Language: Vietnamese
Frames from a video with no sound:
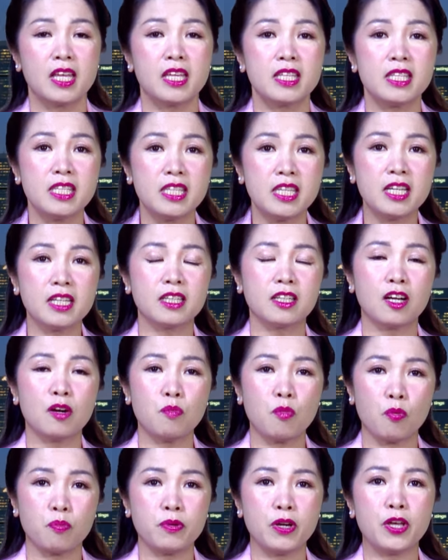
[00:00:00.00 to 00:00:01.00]
nhưng có
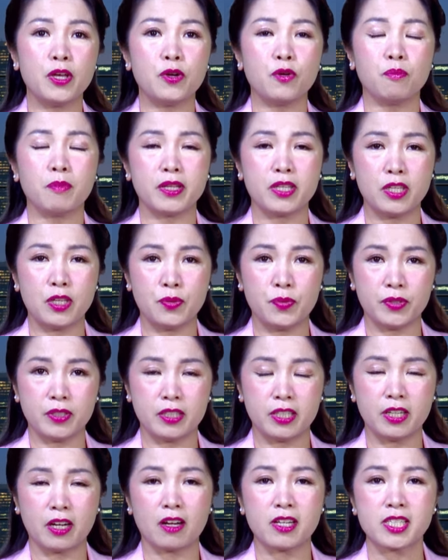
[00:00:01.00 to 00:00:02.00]
một điều mà nhiều
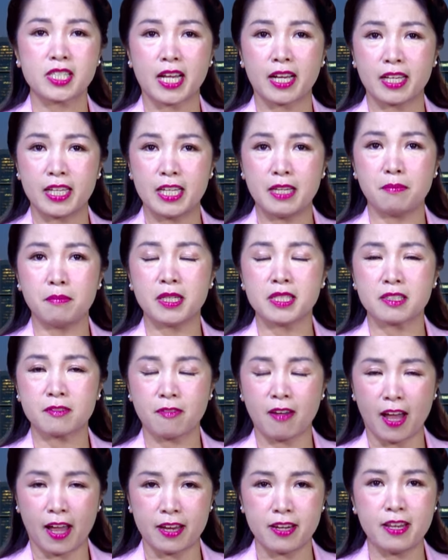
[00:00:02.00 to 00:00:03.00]
người nói rằng Elon Musk
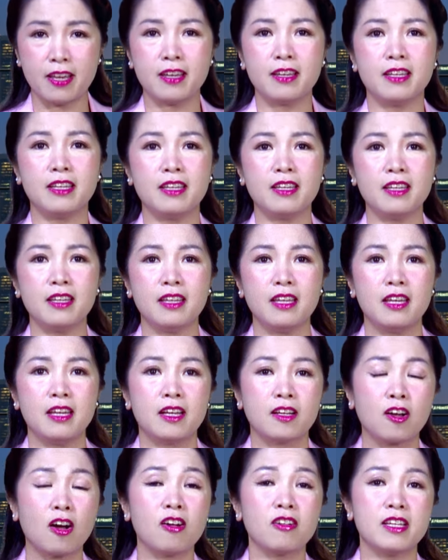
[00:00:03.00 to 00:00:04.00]
phải để ý,
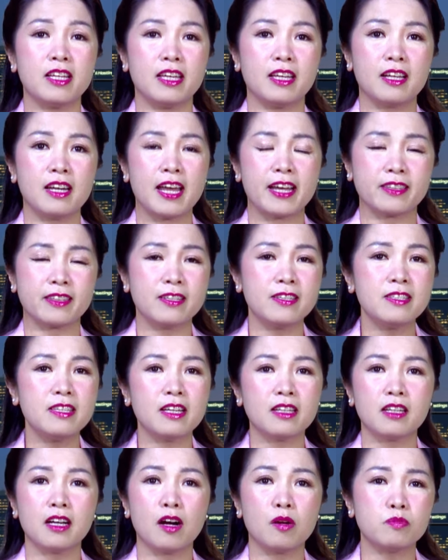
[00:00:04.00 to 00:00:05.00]
có nghĩa là thứ
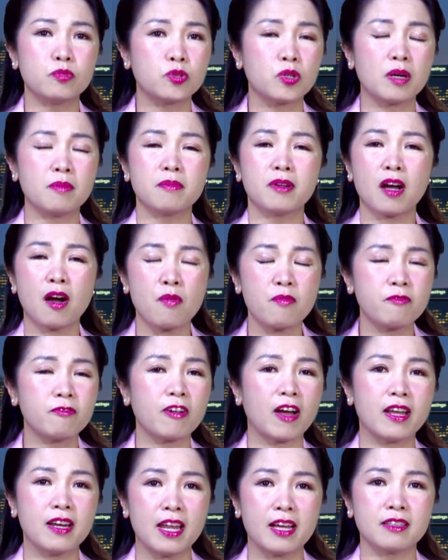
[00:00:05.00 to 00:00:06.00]
nhất, ông Trump không
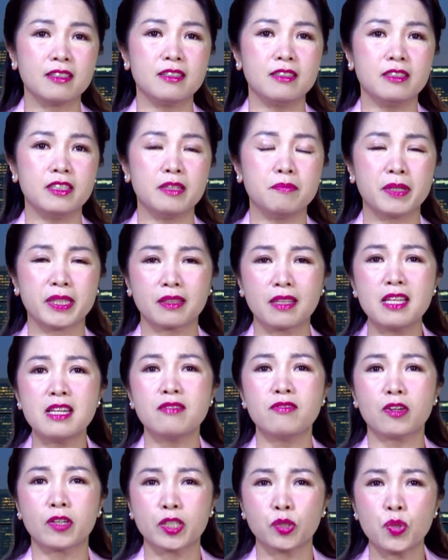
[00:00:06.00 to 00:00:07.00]
phải là người mà tin
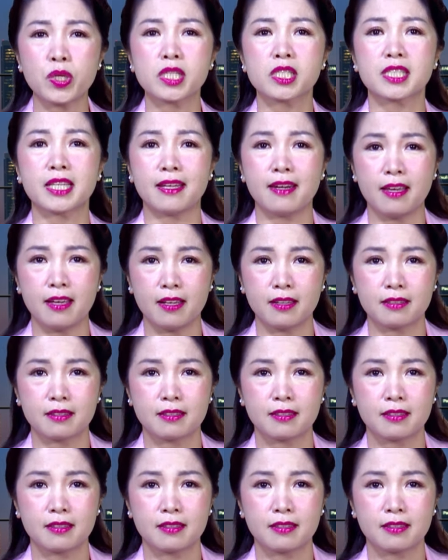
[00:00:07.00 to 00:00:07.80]
vào cái thuyết xe điện.